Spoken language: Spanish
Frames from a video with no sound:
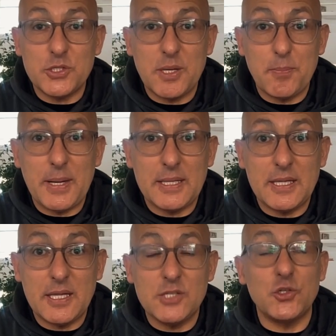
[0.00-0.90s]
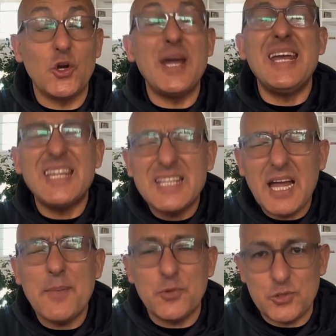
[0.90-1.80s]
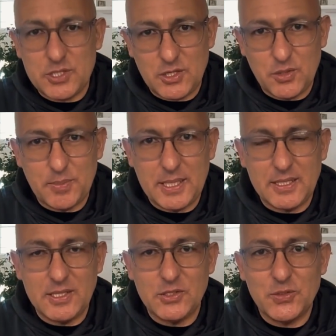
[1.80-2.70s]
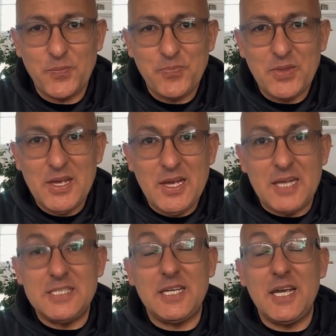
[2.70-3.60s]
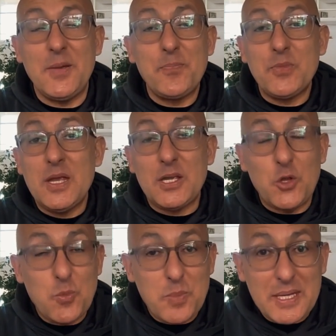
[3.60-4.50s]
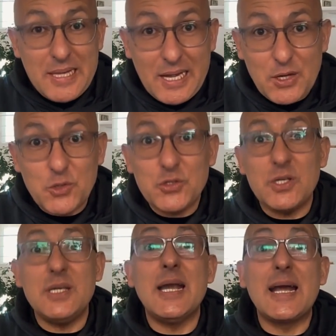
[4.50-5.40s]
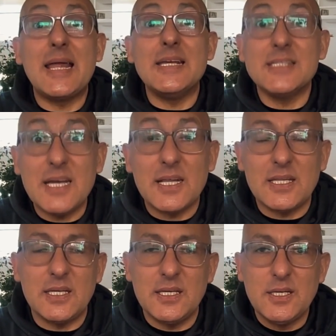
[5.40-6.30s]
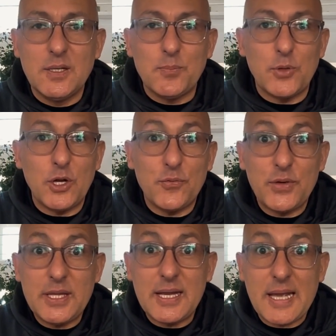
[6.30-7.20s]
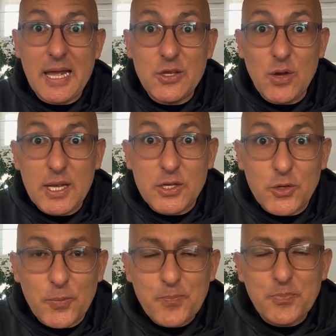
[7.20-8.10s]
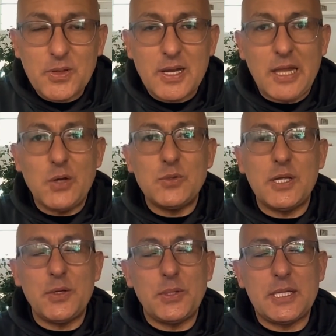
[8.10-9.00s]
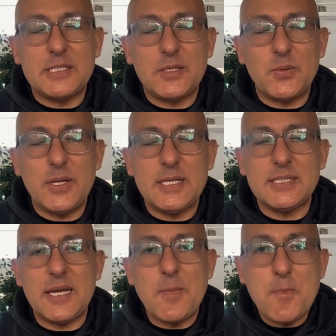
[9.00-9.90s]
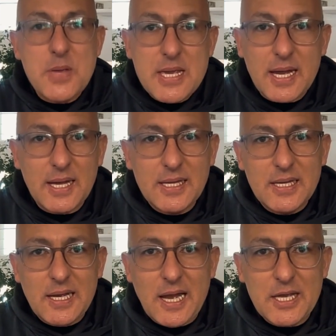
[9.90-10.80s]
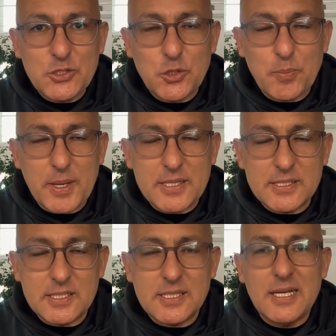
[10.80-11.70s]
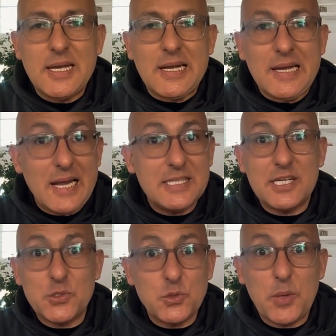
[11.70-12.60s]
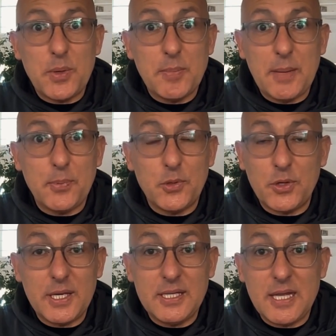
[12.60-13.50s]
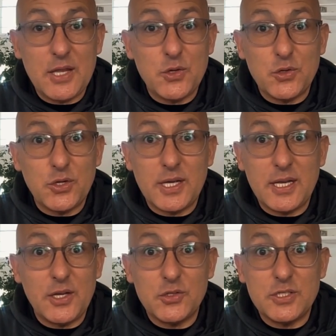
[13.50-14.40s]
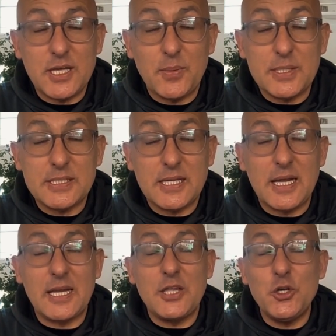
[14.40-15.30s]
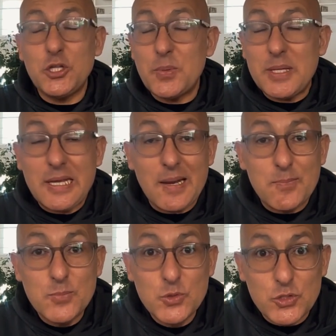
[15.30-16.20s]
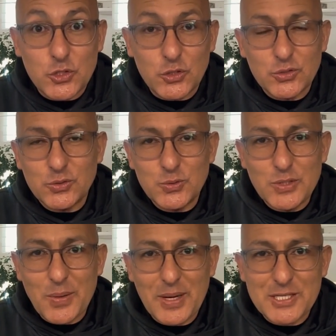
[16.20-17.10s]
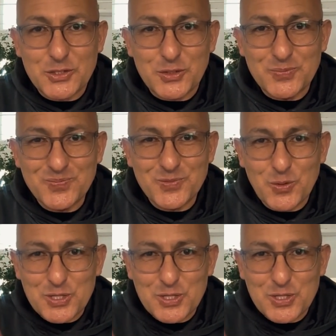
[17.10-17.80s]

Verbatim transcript: ser parte de eso. Estamos siendo parte de eso. Así que quiero invitarnos y agradecerte por la ofrenda que año a año cada una de nuestras escuelas envía a esos países. Gracias una vez más por lo que este año con generosidad vas a dar. Que Dios te bendiga mucho. Un abrazo. Chau,